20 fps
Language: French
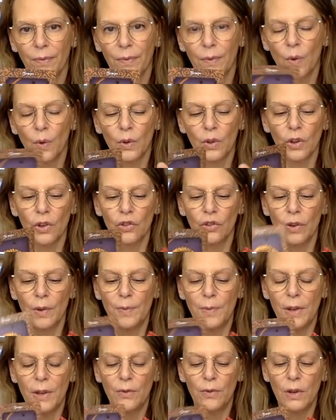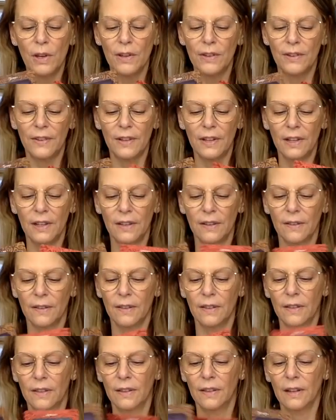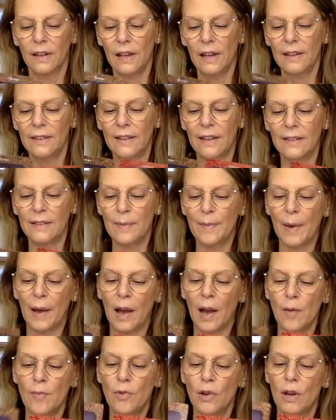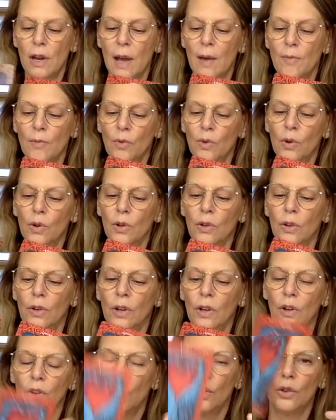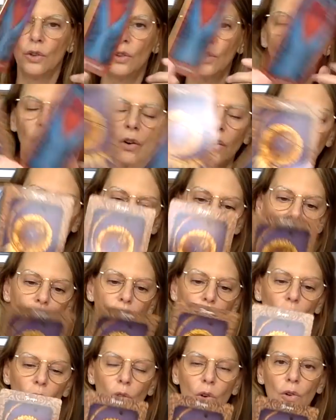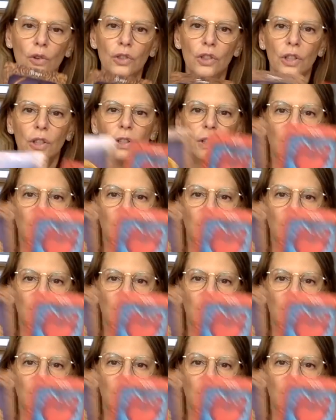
Donc je vais peut-être vous laisser les inséparables, l'amour, le temps, l'horloge.